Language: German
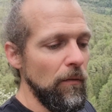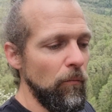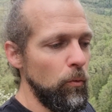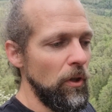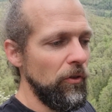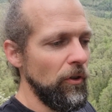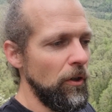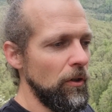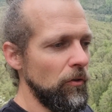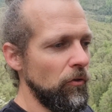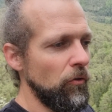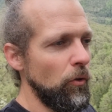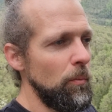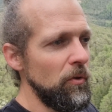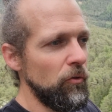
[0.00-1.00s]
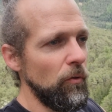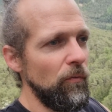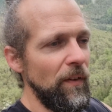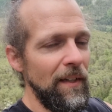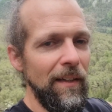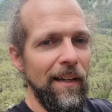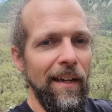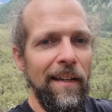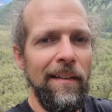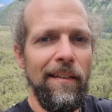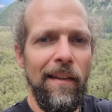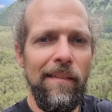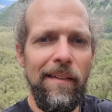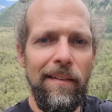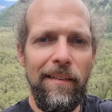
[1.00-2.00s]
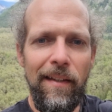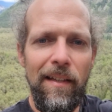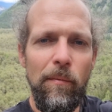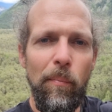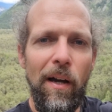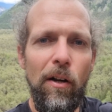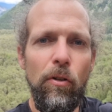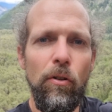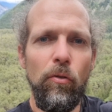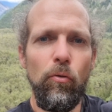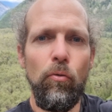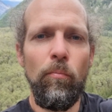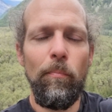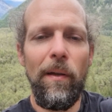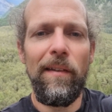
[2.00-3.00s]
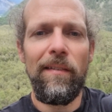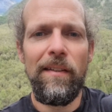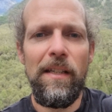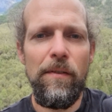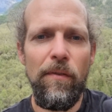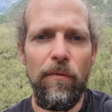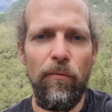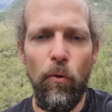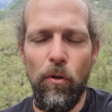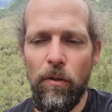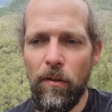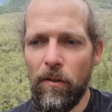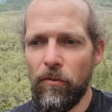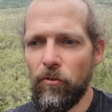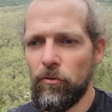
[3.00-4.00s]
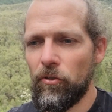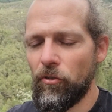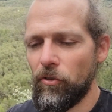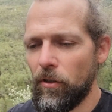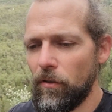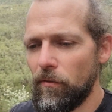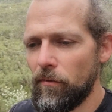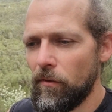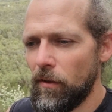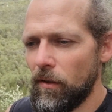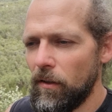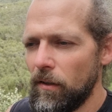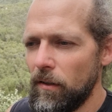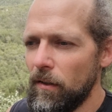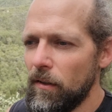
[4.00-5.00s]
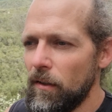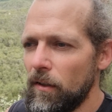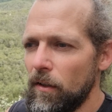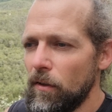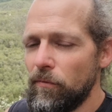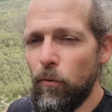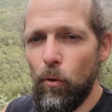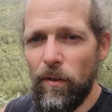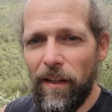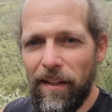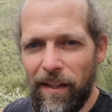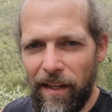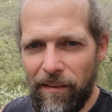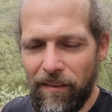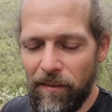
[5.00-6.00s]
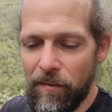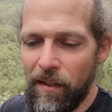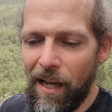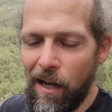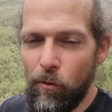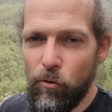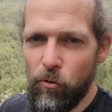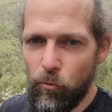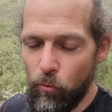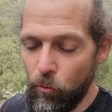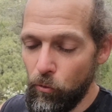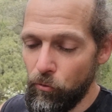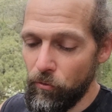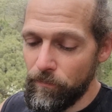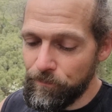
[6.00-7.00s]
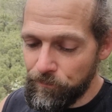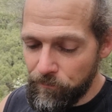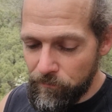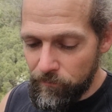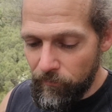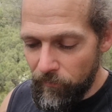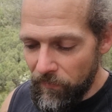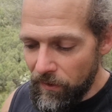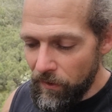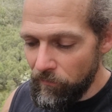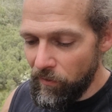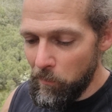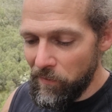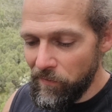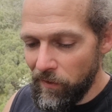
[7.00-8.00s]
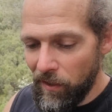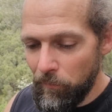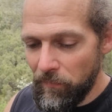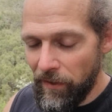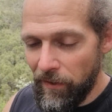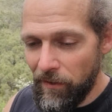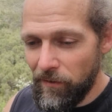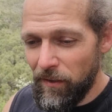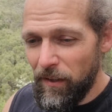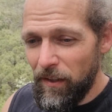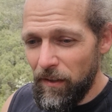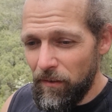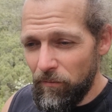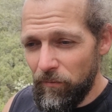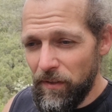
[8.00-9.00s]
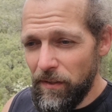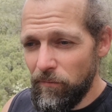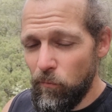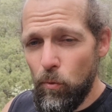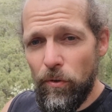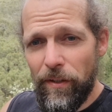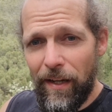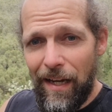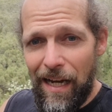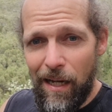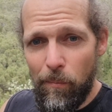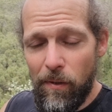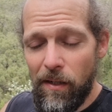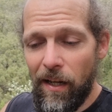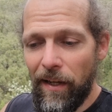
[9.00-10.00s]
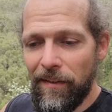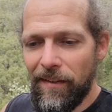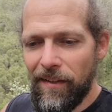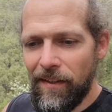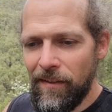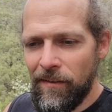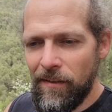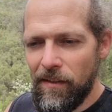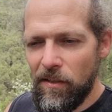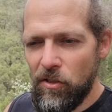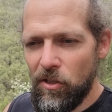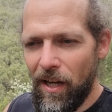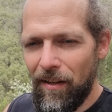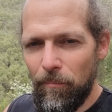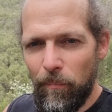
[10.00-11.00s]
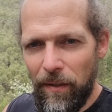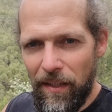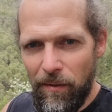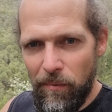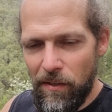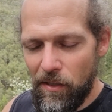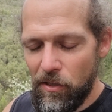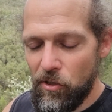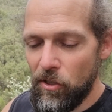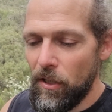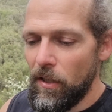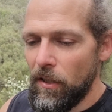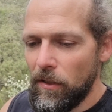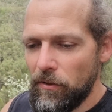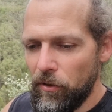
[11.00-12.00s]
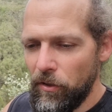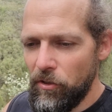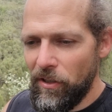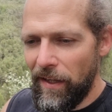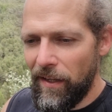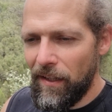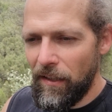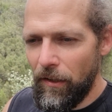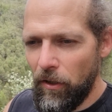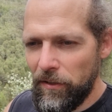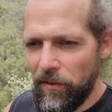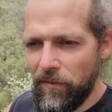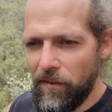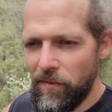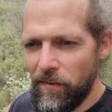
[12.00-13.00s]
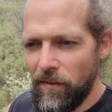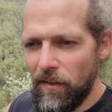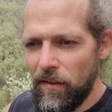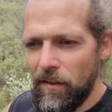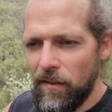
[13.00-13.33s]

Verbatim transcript: wo die Sachen sowieso weniger Intensität brauchen, um massive Folgen sozusagen äh, Folgeketten auszulösen wenn man sich eben denkt, wie vulnerabel ein Kind ist, ein Baby ist, dann ist eigentlich klar, dass das